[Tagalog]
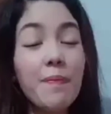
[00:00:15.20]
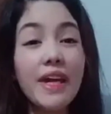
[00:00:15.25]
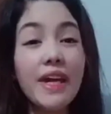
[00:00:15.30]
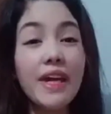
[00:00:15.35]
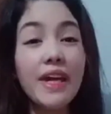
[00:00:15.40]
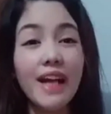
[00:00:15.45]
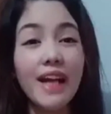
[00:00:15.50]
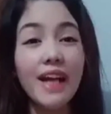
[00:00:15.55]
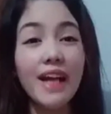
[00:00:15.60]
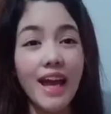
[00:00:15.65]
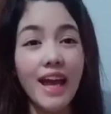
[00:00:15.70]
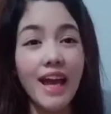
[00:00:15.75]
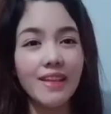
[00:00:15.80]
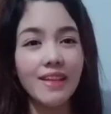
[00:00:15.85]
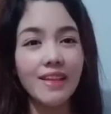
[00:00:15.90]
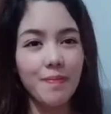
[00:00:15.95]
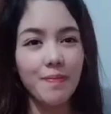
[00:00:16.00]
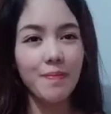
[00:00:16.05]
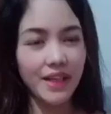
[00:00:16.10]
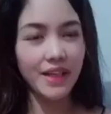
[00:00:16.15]

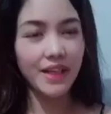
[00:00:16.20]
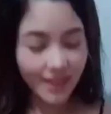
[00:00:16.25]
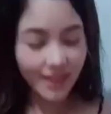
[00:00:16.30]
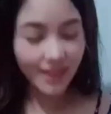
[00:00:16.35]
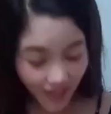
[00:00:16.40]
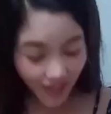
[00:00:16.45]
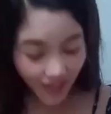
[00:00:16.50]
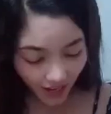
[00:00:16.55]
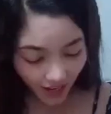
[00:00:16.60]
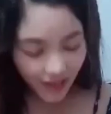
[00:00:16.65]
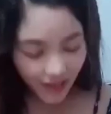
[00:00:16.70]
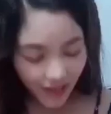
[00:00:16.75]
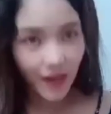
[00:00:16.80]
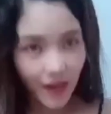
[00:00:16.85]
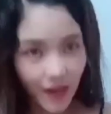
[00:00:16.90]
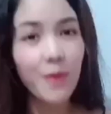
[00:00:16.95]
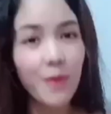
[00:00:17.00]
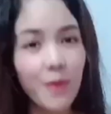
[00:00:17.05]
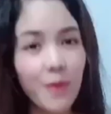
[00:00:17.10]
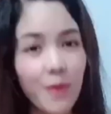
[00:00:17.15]
Kaibigan, magandang
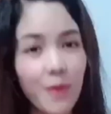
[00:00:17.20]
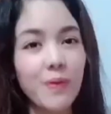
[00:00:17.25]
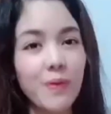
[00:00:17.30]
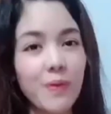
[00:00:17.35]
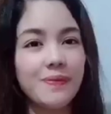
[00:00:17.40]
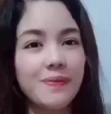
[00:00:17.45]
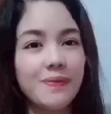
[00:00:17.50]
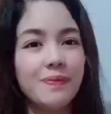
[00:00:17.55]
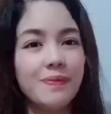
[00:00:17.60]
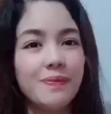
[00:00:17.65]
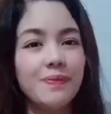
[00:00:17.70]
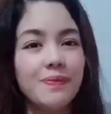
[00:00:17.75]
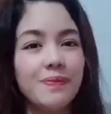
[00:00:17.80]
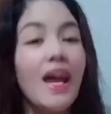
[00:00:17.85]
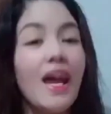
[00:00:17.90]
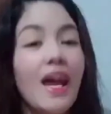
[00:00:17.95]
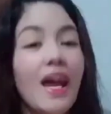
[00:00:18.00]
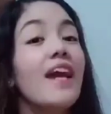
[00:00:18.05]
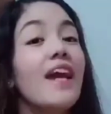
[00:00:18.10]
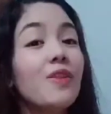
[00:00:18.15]
araw.
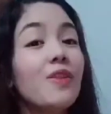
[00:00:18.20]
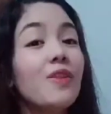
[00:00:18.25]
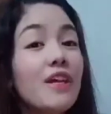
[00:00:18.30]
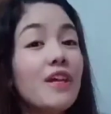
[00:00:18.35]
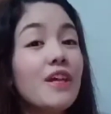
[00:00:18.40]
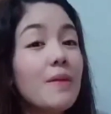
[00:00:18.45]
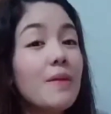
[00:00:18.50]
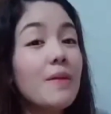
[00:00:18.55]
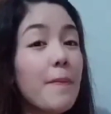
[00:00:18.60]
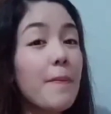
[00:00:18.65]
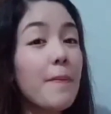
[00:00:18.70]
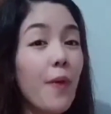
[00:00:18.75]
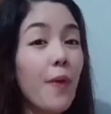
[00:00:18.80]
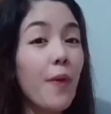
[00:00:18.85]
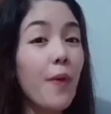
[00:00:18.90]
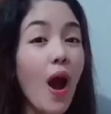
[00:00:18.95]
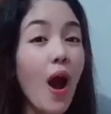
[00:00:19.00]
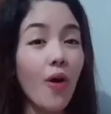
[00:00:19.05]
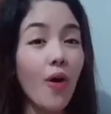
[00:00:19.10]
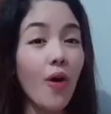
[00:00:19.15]
Ito na
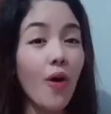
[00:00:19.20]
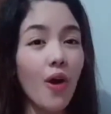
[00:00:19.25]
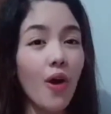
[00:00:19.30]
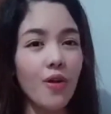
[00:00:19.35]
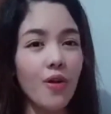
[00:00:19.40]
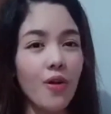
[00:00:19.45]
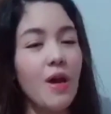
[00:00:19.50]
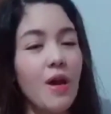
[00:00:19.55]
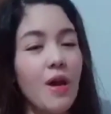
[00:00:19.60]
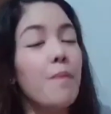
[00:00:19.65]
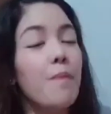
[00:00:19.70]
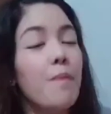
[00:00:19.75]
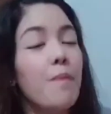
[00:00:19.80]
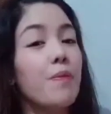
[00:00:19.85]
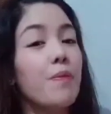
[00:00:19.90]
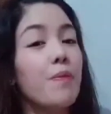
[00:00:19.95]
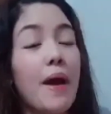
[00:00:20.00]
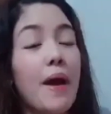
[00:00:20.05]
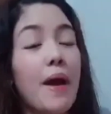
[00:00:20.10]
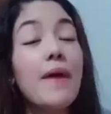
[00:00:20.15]
naman po ako,
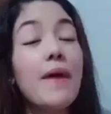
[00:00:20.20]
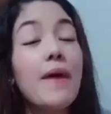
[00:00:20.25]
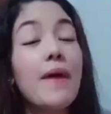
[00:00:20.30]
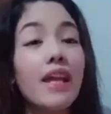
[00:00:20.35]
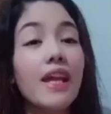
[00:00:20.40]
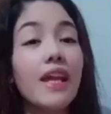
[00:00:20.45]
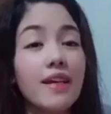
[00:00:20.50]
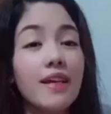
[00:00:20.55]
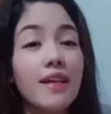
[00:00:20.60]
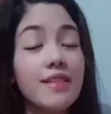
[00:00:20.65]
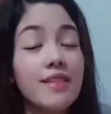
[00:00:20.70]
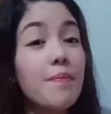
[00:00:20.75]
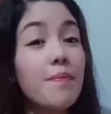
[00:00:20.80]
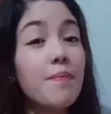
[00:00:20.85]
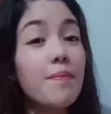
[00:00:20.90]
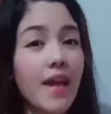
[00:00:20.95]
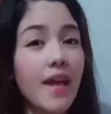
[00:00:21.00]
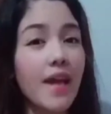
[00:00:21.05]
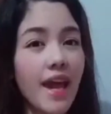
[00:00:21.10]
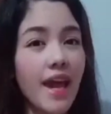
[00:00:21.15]
bumabalik
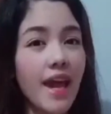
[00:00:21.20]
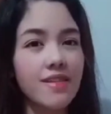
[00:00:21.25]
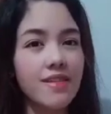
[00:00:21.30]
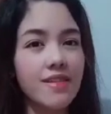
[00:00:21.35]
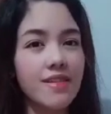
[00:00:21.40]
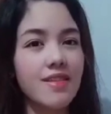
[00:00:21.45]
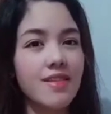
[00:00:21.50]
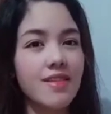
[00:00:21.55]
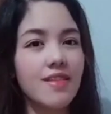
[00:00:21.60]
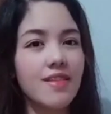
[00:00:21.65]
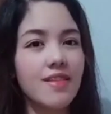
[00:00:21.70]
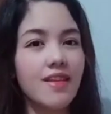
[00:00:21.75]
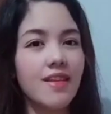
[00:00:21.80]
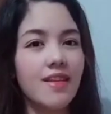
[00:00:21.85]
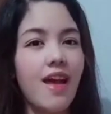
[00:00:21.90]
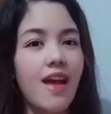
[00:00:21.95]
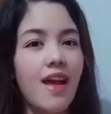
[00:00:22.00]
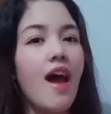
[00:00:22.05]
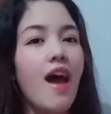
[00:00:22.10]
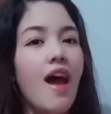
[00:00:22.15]
si Brex.
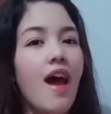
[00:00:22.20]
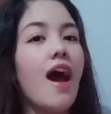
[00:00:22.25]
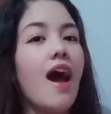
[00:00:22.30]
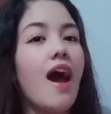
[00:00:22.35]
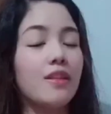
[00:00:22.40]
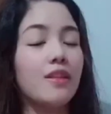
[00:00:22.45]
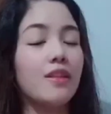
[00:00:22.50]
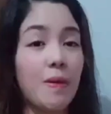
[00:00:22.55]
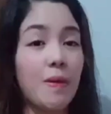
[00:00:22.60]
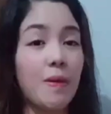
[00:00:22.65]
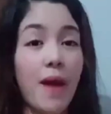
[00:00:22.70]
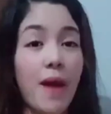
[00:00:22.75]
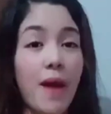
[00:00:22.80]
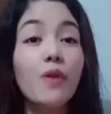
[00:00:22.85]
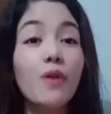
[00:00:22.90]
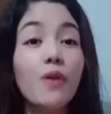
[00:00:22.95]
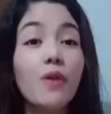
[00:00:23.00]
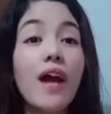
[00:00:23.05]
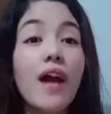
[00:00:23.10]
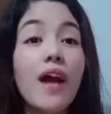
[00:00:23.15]
At may
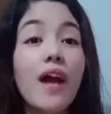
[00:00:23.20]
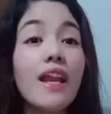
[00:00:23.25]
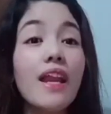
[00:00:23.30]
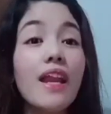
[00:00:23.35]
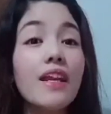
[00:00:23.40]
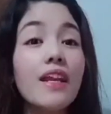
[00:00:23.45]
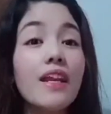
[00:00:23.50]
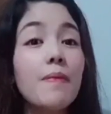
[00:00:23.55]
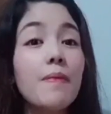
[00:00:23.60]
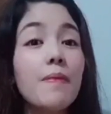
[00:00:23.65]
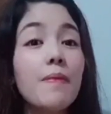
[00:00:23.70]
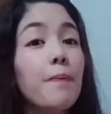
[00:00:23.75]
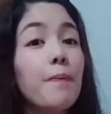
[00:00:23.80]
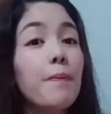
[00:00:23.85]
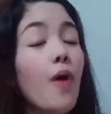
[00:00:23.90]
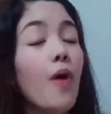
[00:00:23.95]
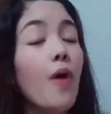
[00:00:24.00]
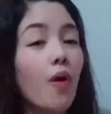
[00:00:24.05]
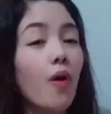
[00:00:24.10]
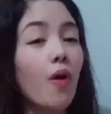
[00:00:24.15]
bagong alin na
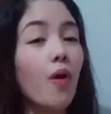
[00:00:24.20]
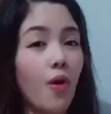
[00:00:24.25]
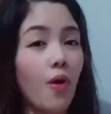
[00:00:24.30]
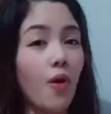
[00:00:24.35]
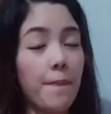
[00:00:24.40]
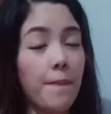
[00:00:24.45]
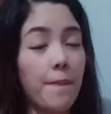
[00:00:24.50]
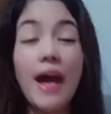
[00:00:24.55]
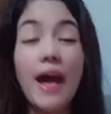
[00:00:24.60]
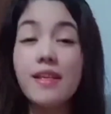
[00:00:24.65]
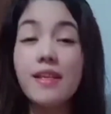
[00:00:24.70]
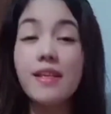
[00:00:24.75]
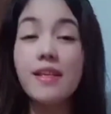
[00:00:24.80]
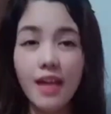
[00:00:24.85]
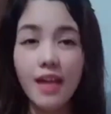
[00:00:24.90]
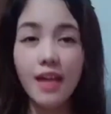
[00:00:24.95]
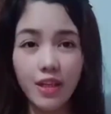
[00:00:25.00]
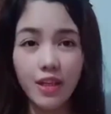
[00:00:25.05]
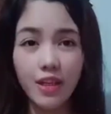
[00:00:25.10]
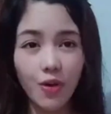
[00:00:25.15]
naman po ako
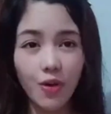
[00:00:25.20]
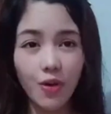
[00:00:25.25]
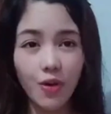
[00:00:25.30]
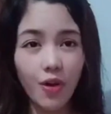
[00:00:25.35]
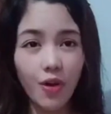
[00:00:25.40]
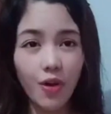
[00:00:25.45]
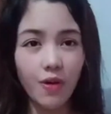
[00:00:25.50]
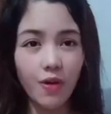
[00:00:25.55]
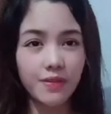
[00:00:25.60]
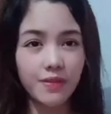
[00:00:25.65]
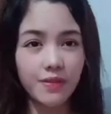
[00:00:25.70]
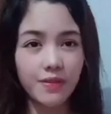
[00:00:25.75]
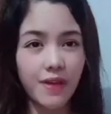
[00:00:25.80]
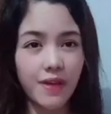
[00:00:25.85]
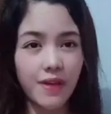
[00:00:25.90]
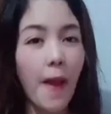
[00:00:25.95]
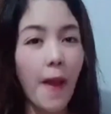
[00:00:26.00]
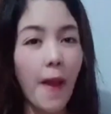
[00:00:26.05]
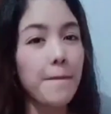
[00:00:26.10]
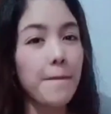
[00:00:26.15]
para sa inyo.
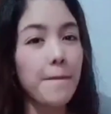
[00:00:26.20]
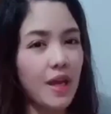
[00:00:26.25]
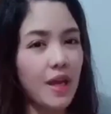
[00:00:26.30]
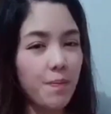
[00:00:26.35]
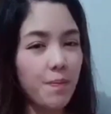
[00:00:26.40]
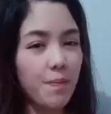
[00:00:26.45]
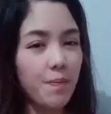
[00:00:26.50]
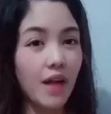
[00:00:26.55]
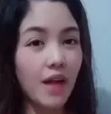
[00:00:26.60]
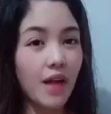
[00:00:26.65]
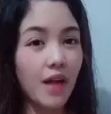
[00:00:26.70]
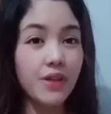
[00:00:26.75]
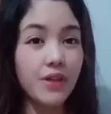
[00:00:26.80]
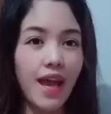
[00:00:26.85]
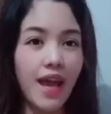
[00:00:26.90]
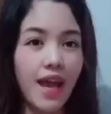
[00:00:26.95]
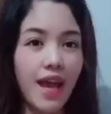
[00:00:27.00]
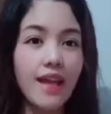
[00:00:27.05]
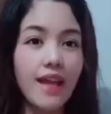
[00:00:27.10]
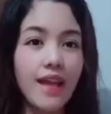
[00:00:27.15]
Pero
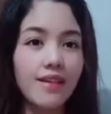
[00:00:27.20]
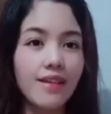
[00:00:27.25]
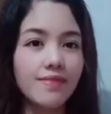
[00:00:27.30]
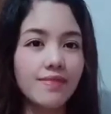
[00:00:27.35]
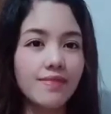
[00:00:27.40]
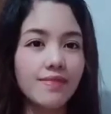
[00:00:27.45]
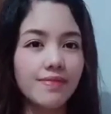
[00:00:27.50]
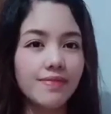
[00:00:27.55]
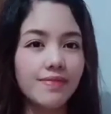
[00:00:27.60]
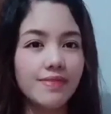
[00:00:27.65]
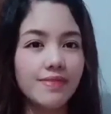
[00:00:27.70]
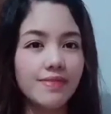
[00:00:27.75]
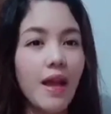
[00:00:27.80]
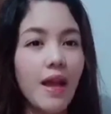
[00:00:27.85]
bago yan,